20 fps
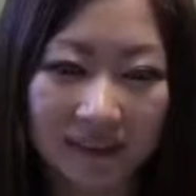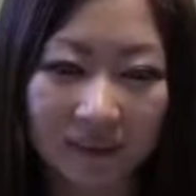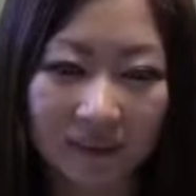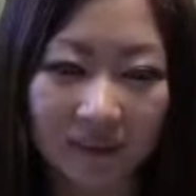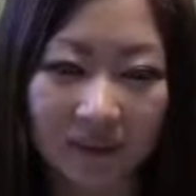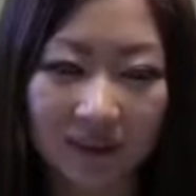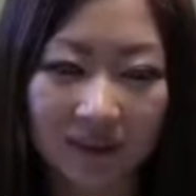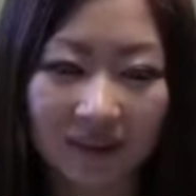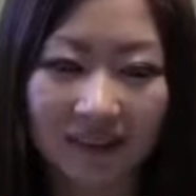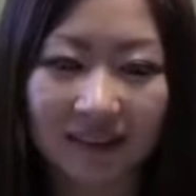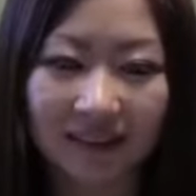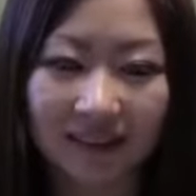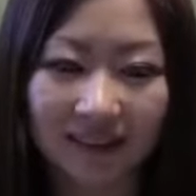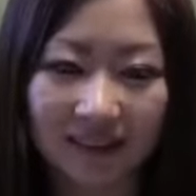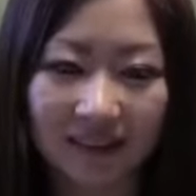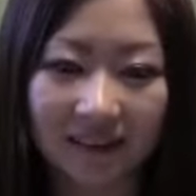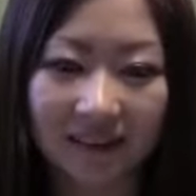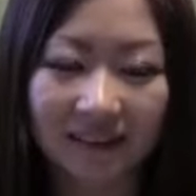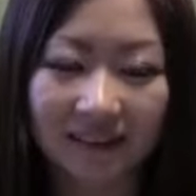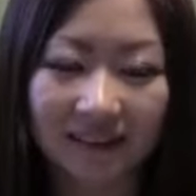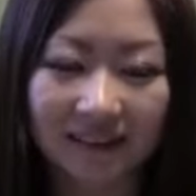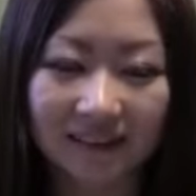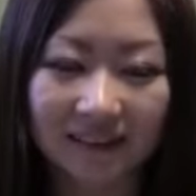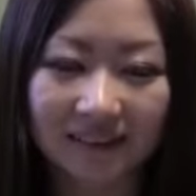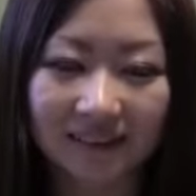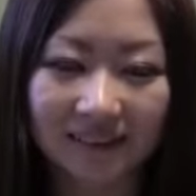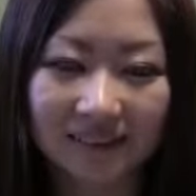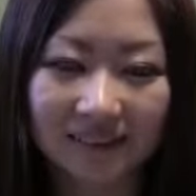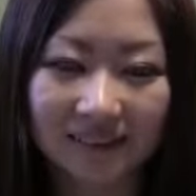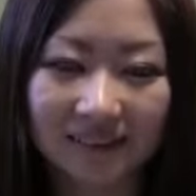墓かなっ
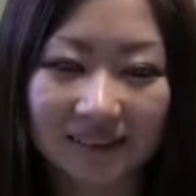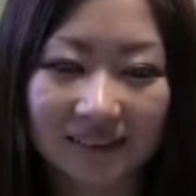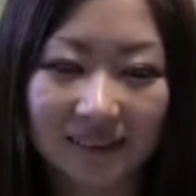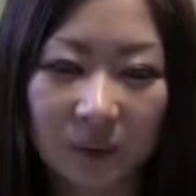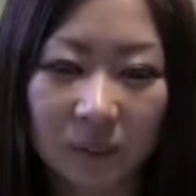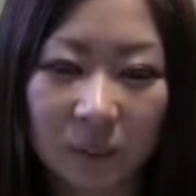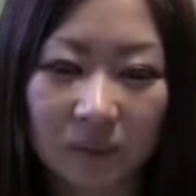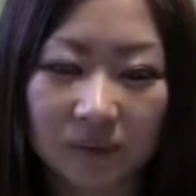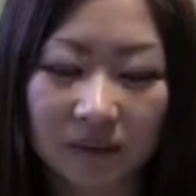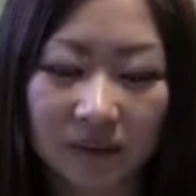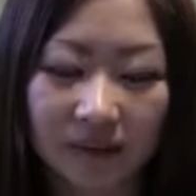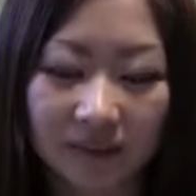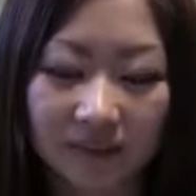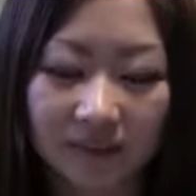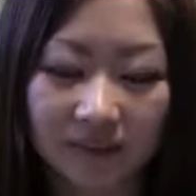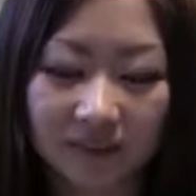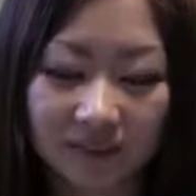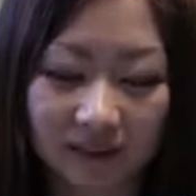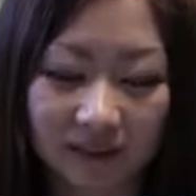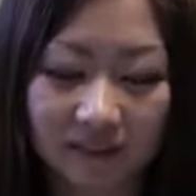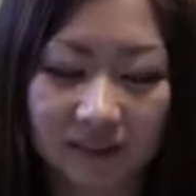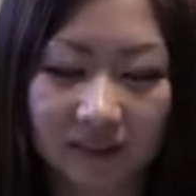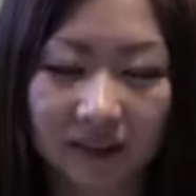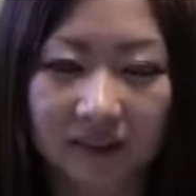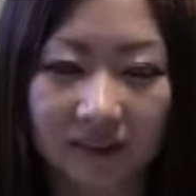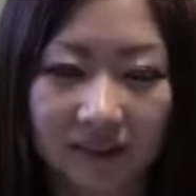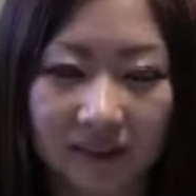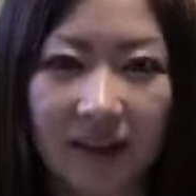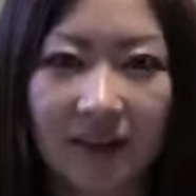て思ったけどちゃうけどね